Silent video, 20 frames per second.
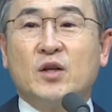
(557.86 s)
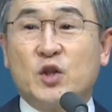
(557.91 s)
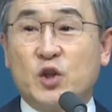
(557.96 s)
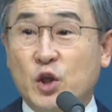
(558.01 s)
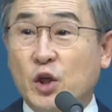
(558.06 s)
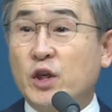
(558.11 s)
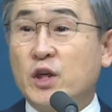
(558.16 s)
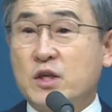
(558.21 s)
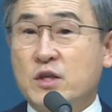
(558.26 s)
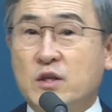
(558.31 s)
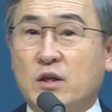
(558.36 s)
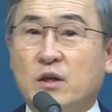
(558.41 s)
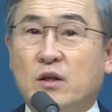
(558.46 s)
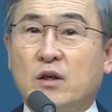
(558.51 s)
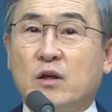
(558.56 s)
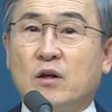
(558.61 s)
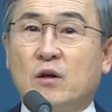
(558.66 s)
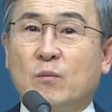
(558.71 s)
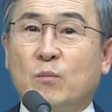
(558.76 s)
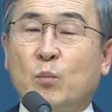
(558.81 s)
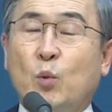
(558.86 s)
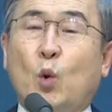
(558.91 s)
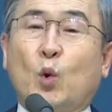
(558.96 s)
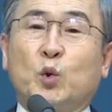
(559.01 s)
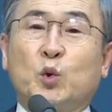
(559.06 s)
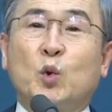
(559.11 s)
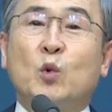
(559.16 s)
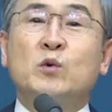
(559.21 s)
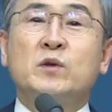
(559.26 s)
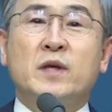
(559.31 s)
여기서
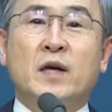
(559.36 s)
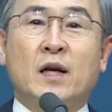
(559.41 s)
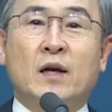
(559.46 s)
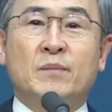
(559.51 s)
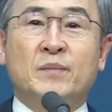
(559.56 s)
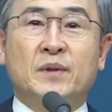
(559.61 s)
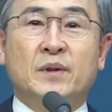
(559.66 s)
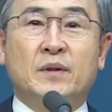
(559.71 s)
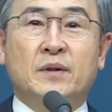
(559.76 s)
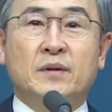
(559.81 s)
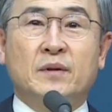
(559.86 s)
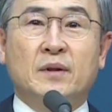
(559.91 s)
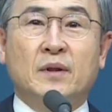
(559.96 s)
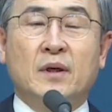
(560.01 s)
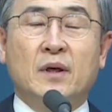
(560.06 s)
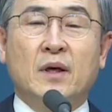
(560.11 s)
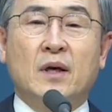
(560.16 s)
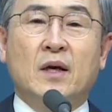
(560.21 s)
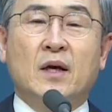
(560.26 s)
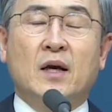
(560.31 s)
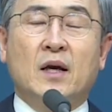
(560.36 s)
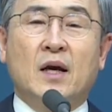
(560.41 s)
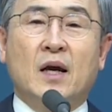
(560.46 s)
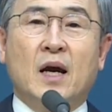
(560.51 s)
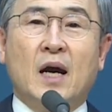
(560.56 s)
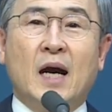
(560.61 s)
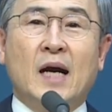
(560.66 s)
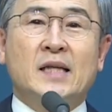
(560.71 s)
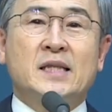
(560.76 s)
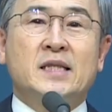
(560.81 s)
보통 사람들은
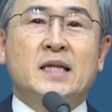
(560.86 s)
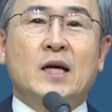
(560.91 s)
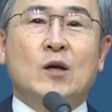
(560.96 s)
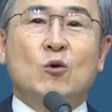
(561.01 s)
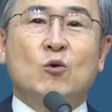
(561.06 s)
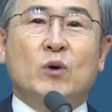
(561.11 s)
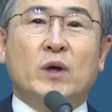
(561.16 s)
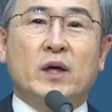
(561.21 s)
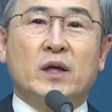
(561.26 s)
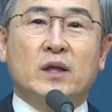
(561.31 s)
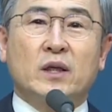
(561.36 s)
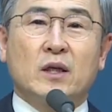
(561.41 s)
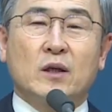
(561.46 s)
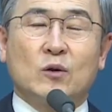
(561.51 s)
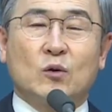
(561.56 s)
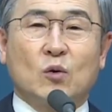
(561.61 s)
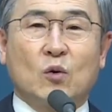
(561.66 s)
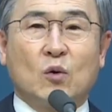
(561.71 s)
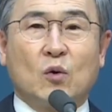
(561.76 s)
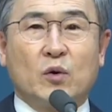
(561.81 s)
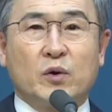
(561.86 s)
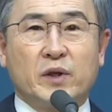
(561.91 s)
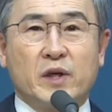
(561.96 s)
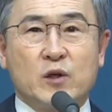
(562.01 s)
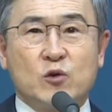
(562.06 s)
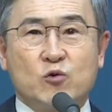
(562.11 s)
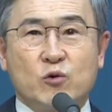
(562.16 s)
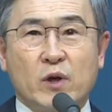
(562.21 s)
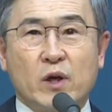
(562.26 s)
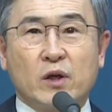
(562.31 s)
아시아로 가는 길도
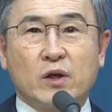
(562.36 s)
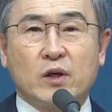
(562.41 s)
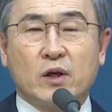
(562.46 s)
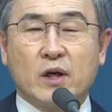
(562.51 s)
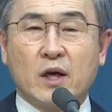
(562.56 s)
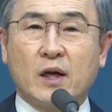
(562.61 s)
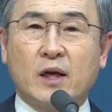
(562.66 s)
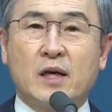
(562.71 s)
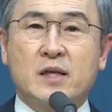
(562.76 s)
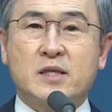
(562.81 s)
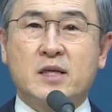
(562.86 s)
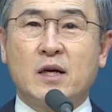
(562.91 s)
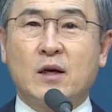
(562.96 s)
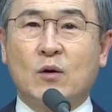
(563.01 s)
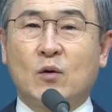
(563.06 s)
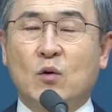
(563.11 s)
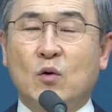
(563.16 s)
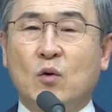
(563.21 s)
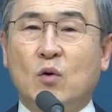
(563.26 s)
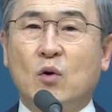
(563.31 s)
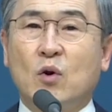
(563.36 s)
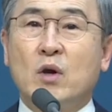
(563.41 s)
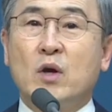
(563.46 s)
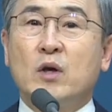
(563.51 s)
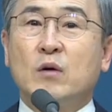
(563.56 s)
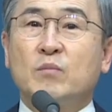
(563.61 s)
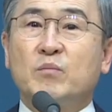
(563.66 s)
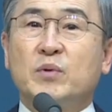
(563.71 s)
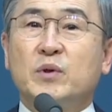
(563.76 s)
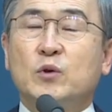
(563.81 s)
예수 여행이 허락하지 않고
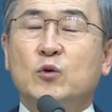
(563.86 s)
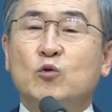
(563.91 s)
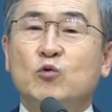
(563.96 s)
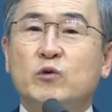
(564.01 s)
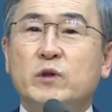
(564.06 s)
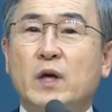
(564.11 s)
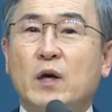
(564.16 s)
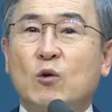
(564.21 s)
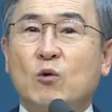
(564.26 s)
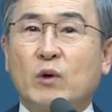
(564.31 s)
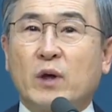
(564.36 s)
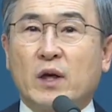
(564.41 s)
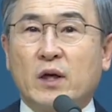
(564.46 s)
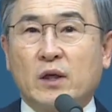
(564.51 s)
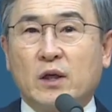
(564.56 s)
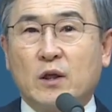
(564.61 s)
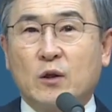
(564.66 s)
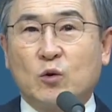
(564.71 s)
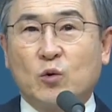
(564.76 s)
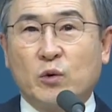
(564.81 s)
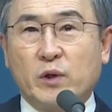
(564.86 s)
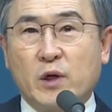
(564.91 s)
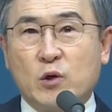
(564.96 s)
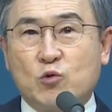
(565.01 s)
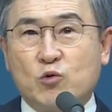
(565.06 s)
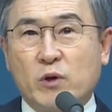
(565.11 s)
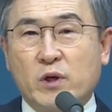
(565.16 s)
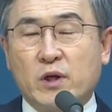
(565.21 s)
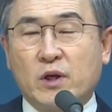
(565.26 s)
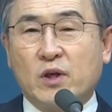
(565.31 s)
비두니아로 가는 길도
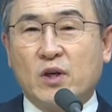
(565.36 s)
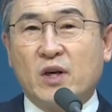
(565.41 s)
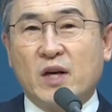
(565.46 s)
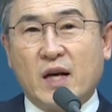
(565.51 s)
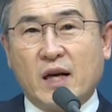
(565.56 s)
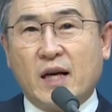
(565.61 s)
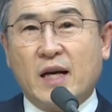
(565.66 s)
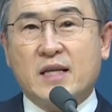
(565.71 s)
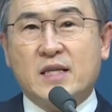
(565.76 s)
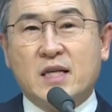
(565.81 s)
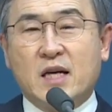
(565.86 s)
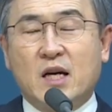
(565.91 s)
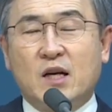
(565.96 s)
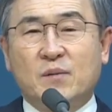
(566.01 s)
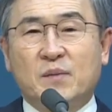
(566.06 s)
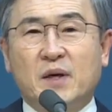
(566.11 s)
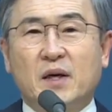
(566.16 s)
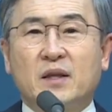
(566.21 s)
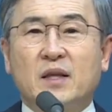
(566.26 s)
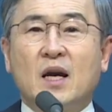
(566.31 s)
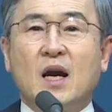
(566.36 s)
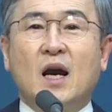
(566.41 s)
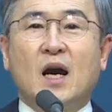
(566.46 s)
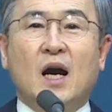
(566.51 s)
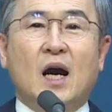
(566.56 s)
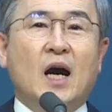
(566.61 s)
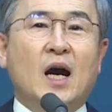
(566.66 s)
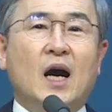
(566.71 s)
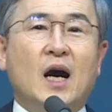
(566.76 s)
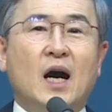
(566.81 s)
예수의 영이 허락하지 않으면
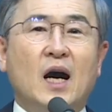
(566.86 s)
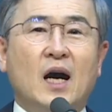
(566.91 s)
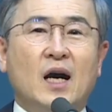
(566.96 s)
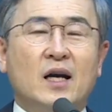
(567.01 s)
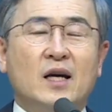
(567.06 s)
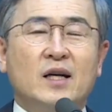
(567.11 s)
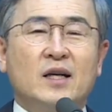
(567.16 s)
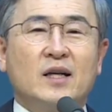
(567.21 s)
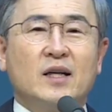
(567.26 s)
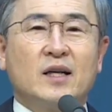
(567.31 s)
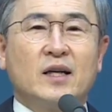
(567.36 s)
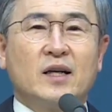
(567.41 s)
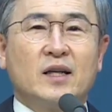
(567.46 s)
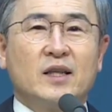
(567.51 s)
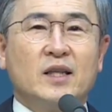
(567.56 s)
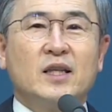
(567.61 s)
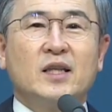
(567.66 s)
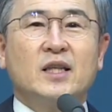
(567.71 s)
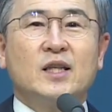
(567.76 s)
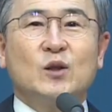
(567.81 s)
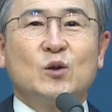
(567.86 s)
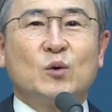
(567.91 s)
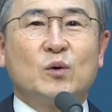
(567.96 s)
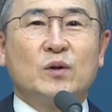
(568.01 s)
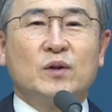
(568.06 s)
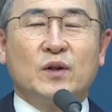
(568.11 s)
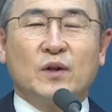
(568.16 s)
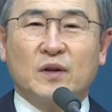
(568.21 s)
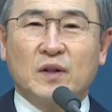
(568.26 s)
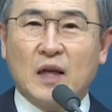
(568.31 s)
아, 이
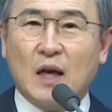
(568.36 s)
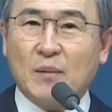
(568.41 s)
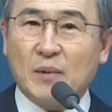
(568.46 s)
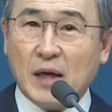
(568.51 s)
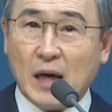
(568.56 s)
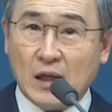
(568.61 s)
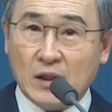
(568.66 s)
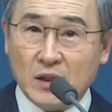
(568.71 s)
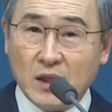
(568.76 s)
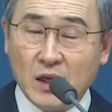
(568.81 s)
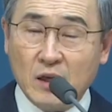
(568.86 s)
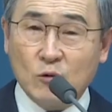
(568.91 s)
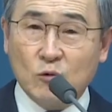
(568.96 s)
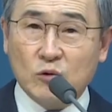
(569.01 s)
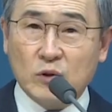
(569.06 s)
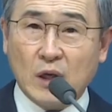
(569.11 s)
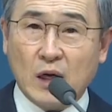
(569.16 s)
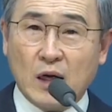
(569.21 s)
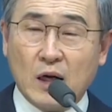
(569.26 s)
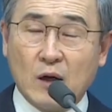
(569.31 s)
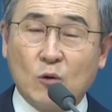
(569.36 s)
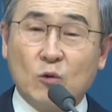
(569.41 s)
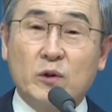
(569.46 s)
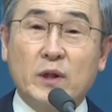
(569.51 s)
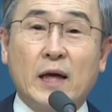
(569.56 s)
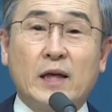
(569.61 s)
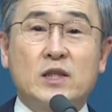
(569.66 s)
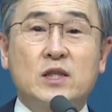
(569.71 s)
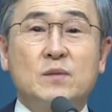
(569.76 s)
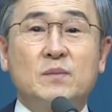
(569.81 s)
기도는 응답이 안 되는구나라고
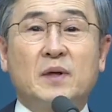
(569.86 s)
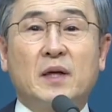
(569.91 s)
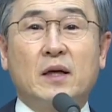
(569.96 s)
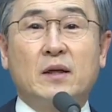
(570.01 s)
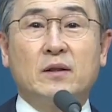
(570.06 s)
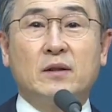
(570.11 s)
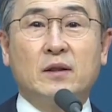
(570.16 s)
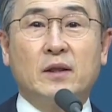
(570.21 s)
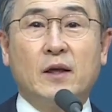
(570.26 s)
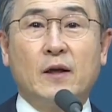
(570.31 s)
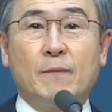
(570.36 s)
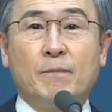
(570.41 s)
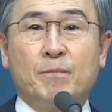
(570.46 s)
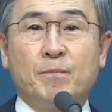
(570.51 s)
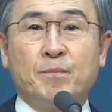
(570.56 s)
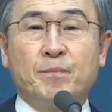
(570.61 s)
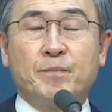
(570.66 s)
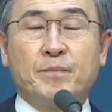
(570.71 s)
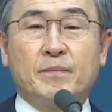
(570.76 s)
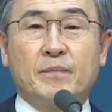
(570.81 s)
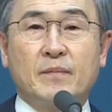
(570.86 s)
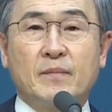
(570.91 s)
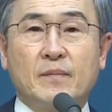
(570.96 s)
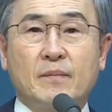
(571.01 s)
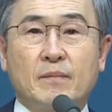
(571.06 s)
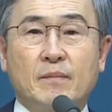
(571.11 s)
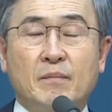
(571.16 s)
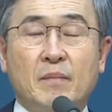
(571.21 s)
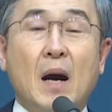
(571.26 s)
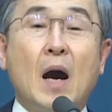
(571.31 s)
낙심을 하는데
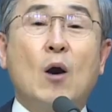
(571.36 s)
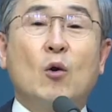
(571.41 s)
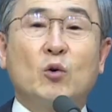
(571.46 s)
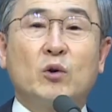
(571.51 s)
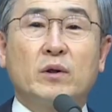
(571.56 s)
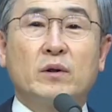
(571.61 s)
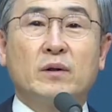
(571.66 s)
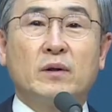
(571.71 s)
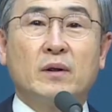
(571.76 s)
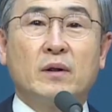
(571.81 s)
바울은